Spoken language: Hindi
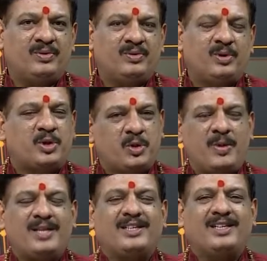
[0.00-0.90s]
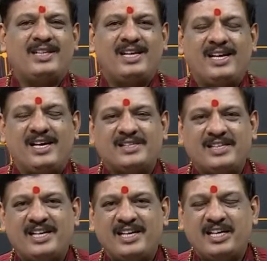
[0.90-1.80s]
तो शुरुआत करते हैं आज के
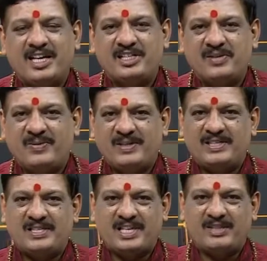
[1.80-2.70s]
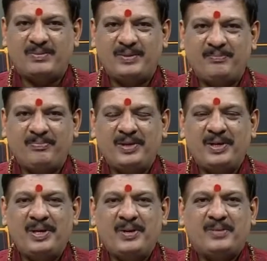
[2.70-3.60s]
दैनिक राशिफल के साथ में
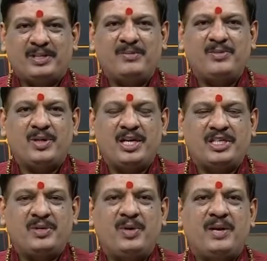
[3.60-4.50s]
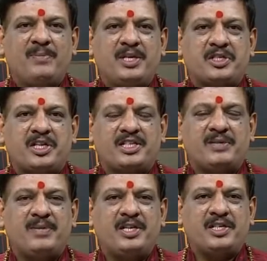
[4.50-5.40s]
प्रथम जो राशि वह है मेष राशि
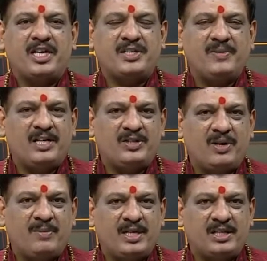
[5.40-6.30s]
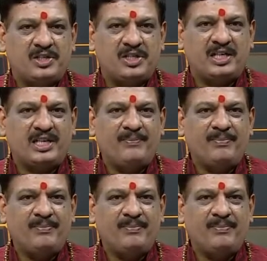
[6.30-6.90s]
मेष राशि वाले जो हमारे दर्शक हैं